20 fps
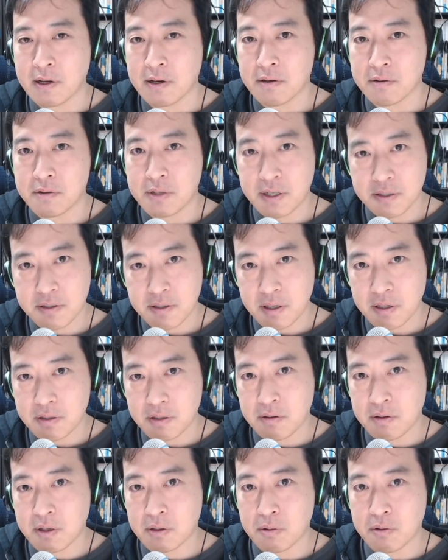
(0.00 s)
裏付けっ
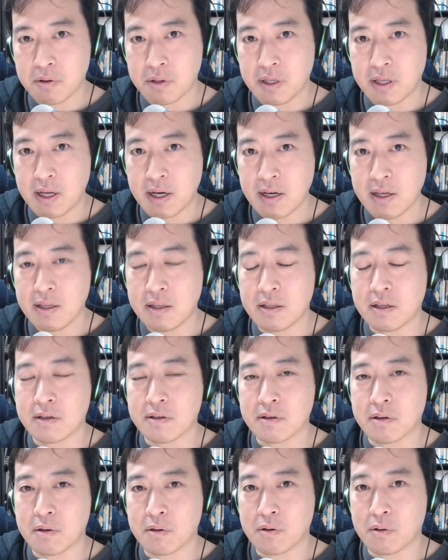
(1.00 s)
ていうのは特にないんで
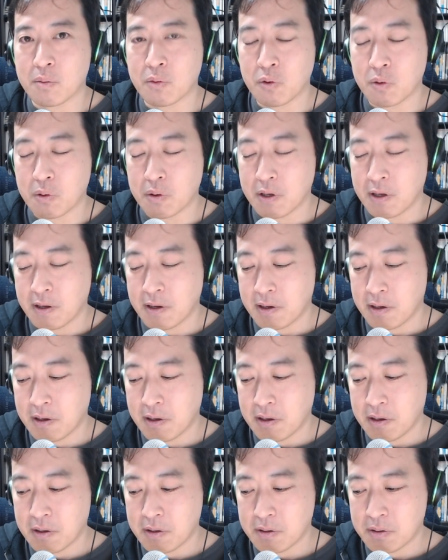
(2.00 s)
すけれども
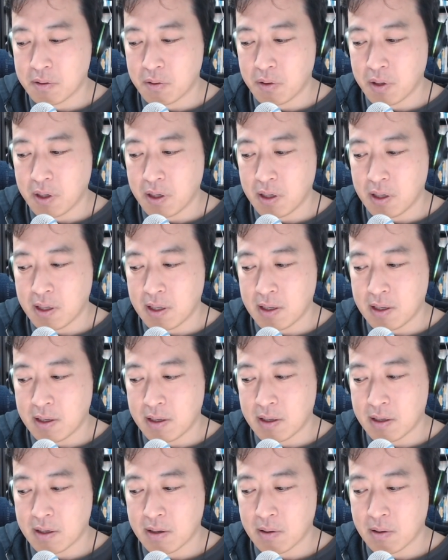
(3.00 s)
そ
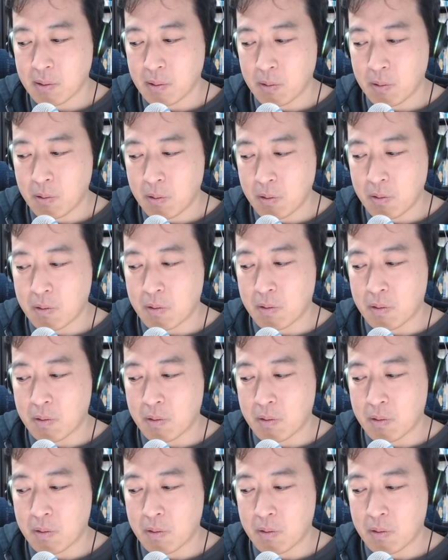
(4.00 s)
れを